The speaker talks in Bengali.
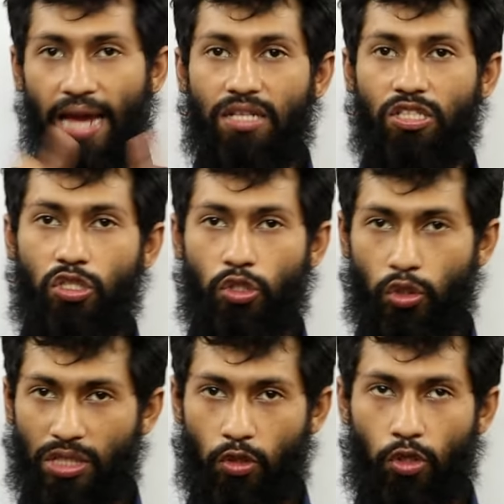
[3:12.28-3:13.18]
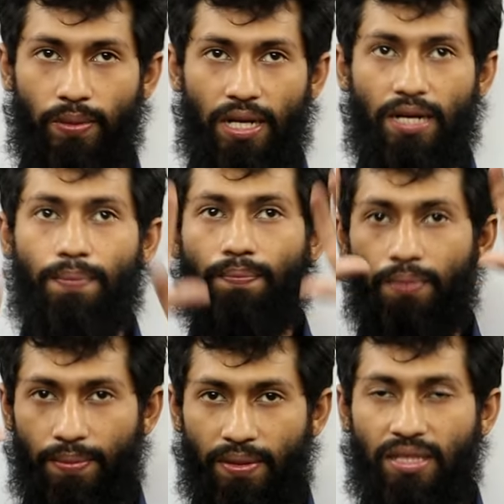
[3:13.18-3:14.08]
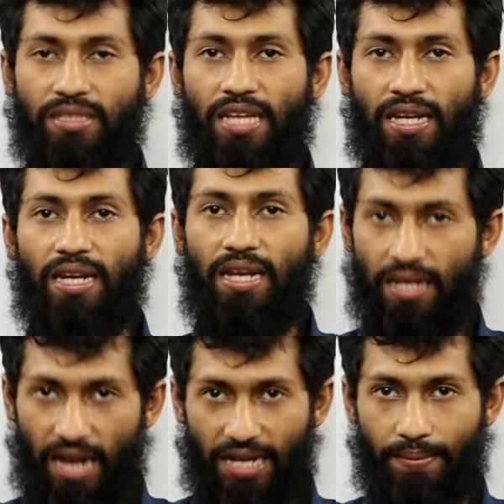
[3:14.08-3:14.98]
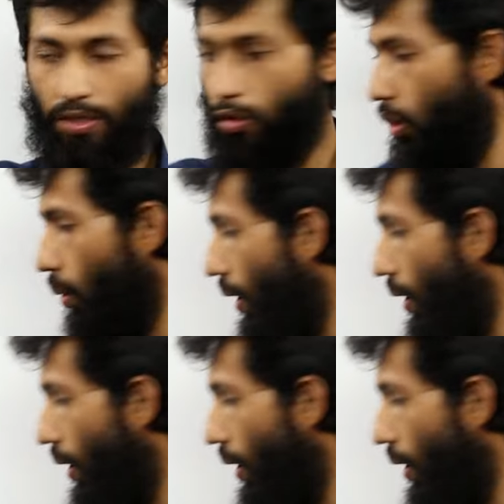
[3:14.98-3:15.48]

লাইন সোজা করবেন একটা পিভিসি চ্যানেল লাগাবেন কোনো